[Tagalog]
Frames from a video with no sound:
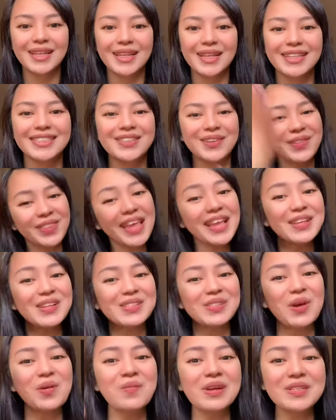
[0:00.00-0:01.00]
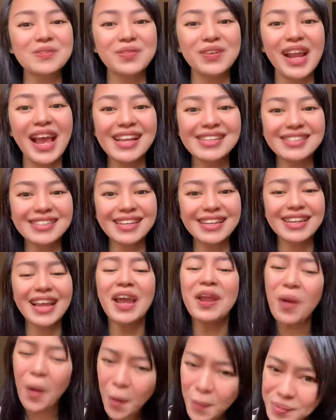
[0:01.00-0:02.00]
so thank you so much for asking.
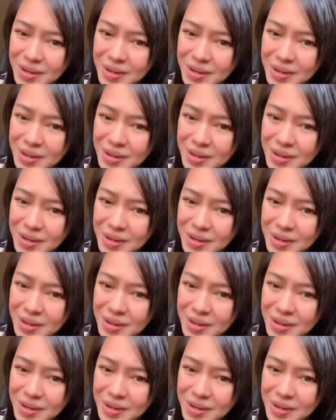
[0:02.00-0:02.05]
I hope